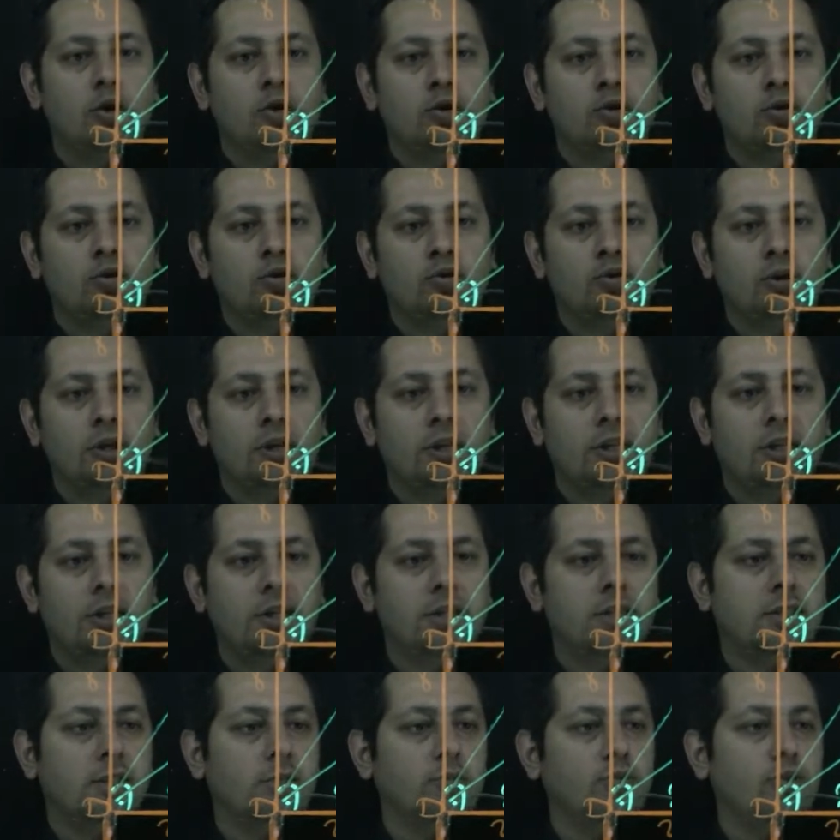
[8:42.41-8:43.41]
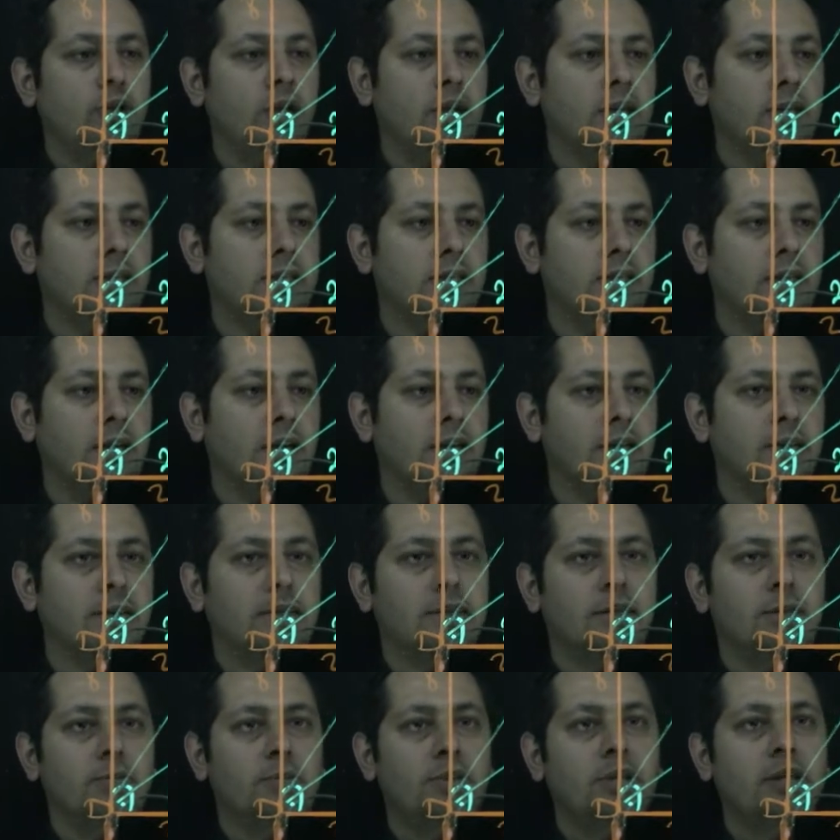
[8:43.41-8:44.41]
Şura 2 ise buraya 6 kaldı
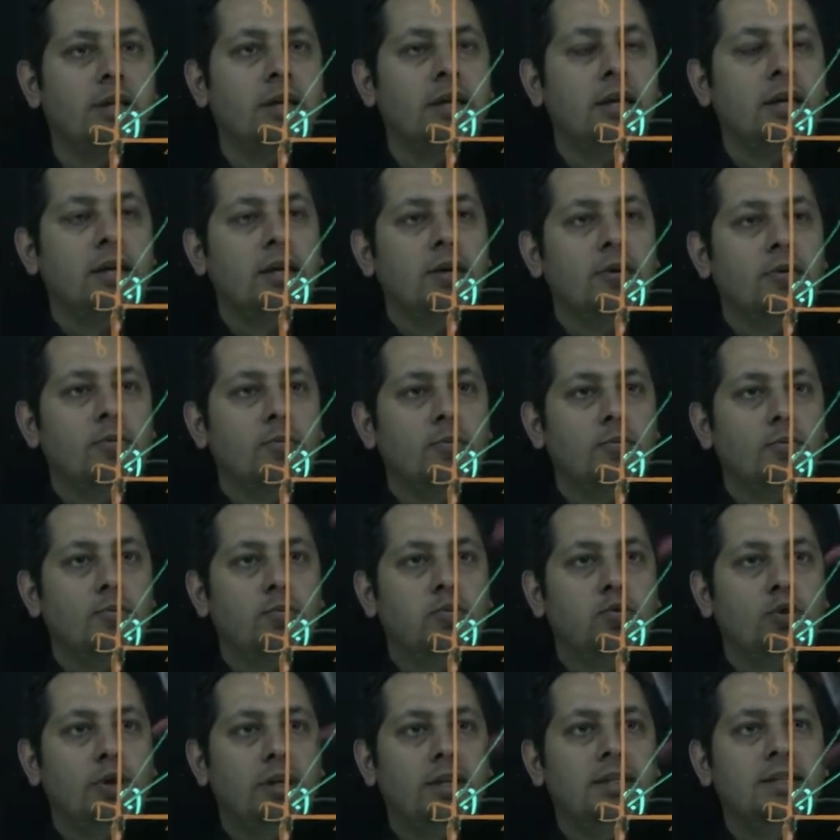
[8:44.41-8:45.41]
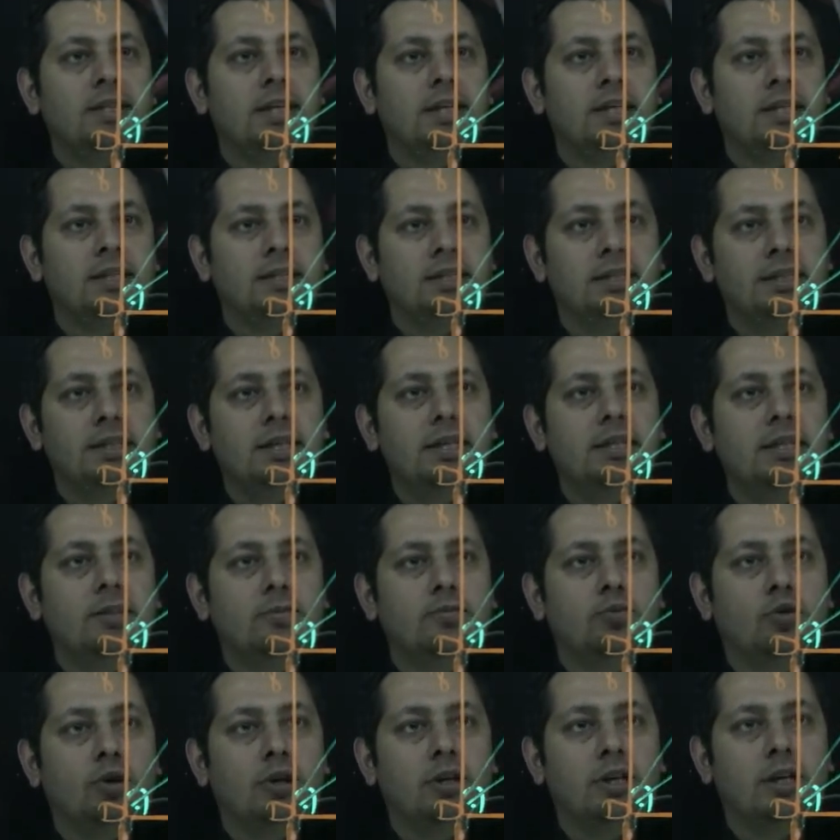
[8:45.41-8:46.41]
tabii. Burayı taradı.
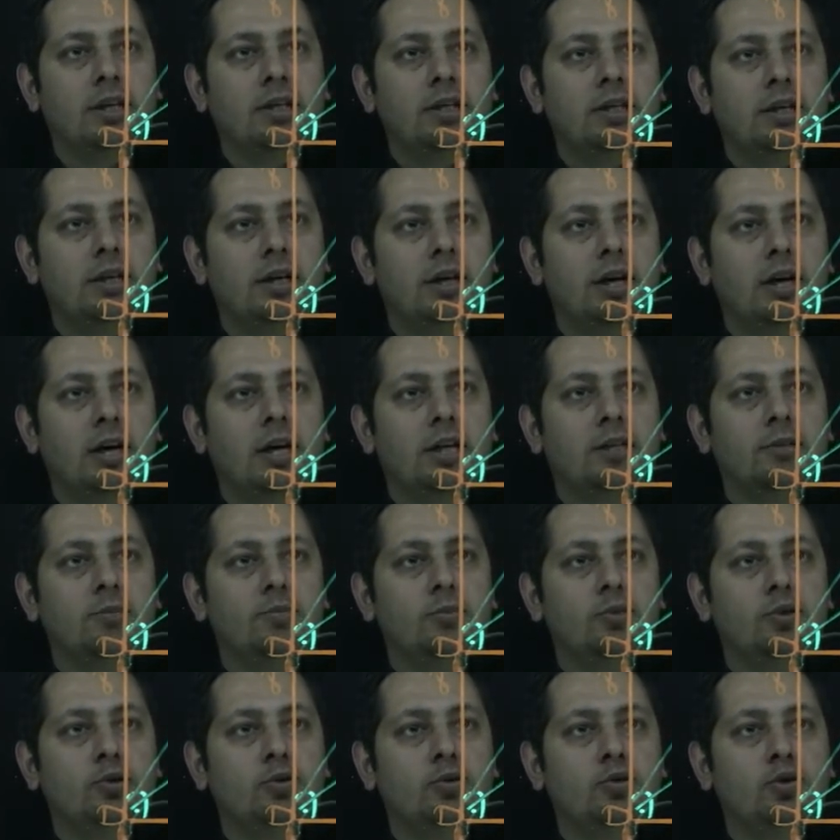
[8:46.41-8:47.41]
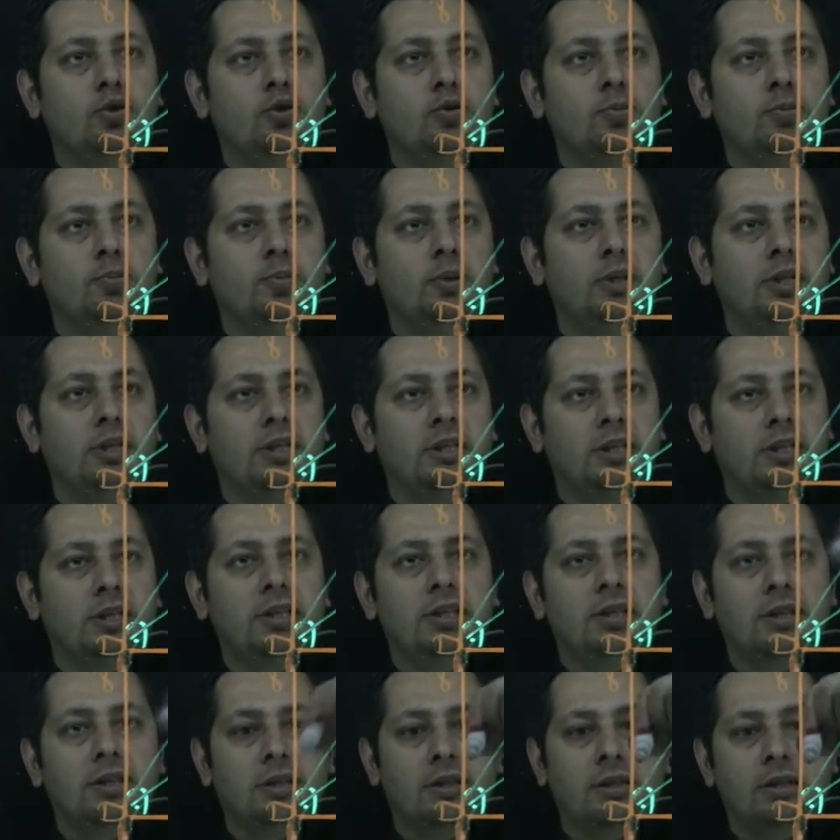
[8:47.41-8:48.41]
Nedir bu alan? 64
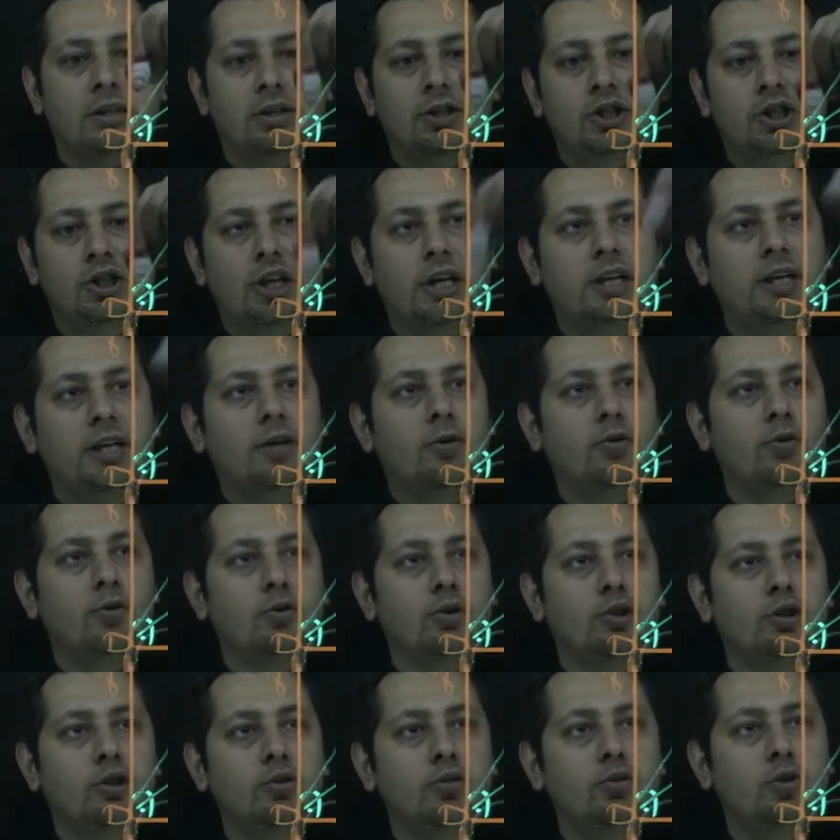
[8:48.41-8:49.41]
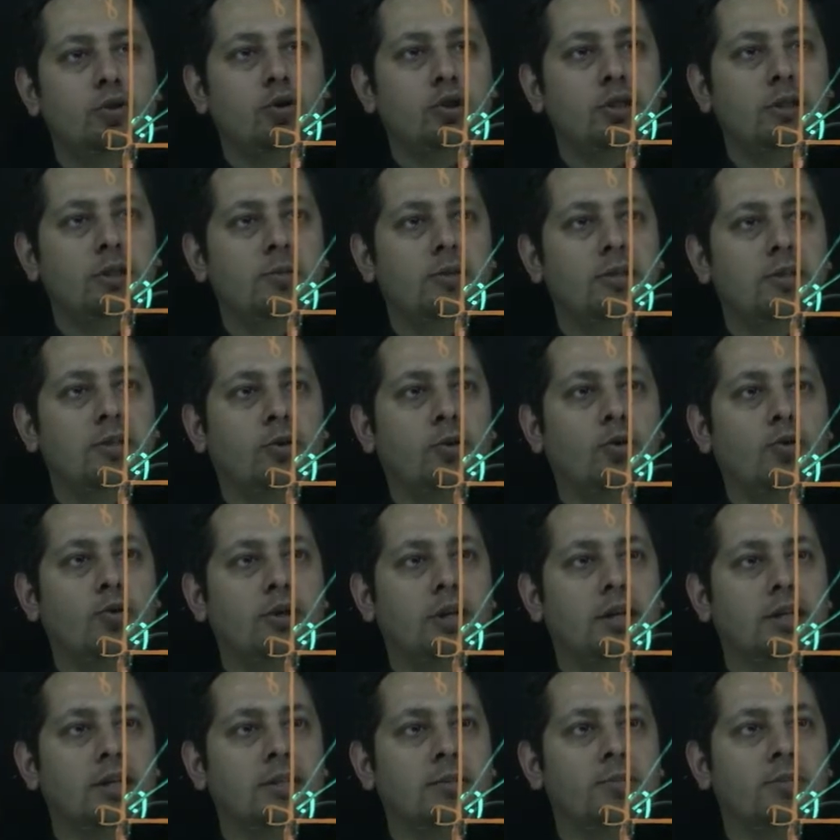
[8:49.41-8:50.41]
pi'nin çeyrek olduğu için 4'te 1'dir.
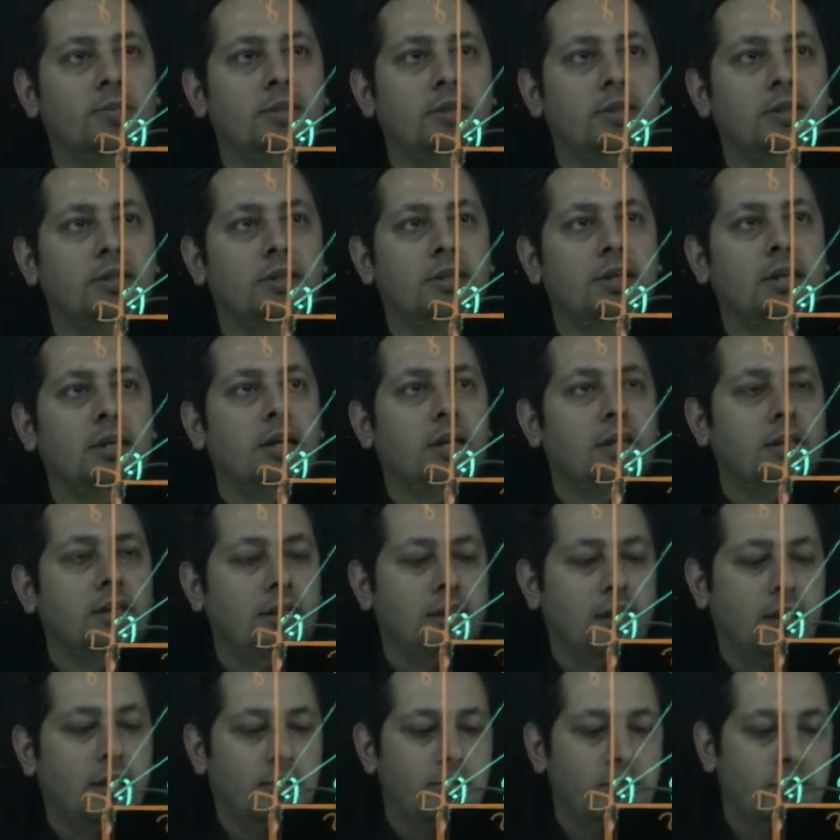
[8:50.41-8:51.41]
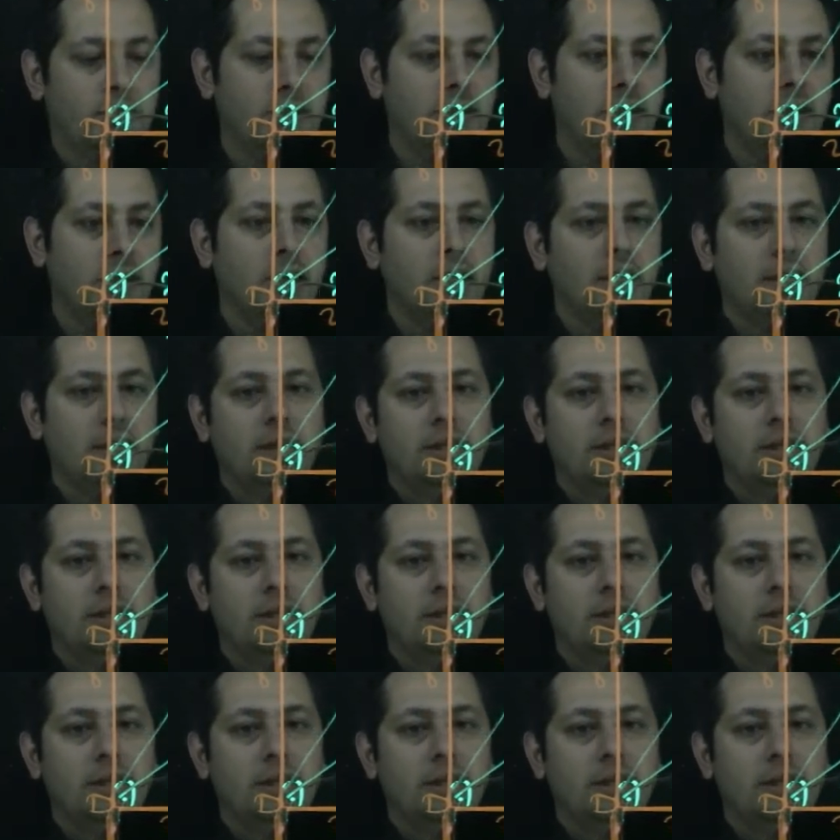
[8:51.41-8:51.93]
16 pi'dir. Ne yaptık?